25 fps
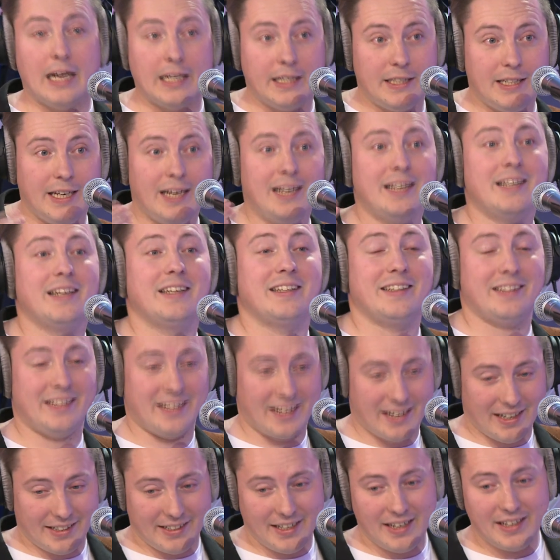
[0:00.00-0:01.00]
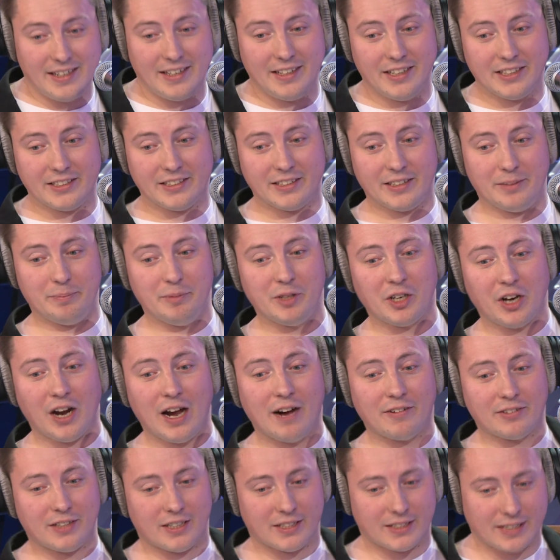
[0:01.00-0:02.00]
Отдельно, да, отдельно есть мир
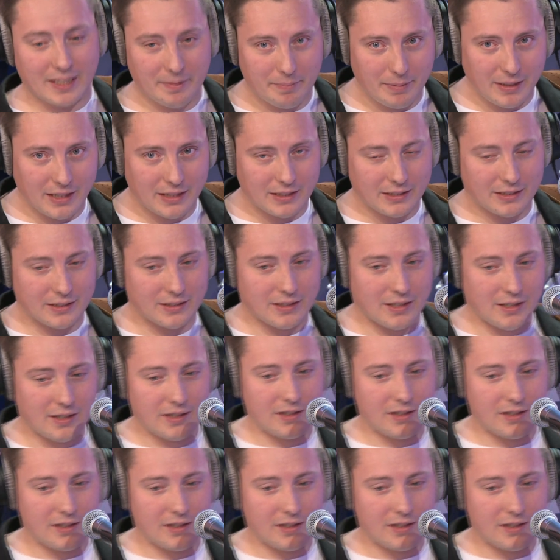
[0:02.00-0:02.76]
авторской песни, да,